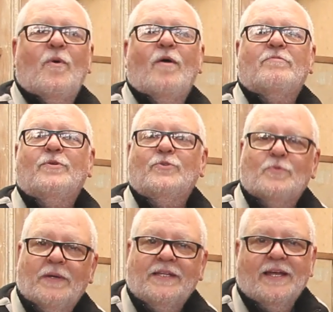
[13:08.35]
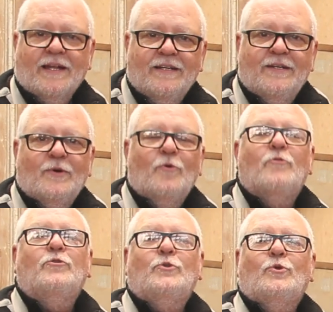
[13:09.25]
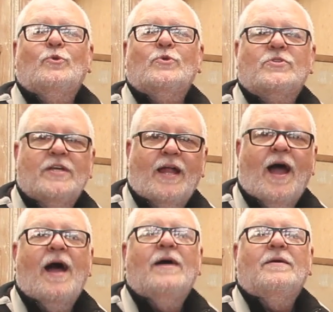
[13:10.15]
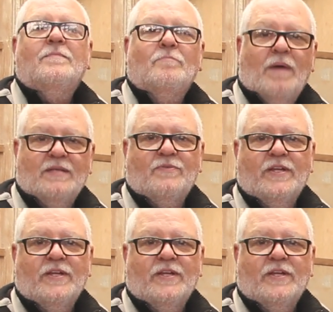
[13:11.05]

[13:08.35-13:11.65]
móvel de madeira. O futuro será mais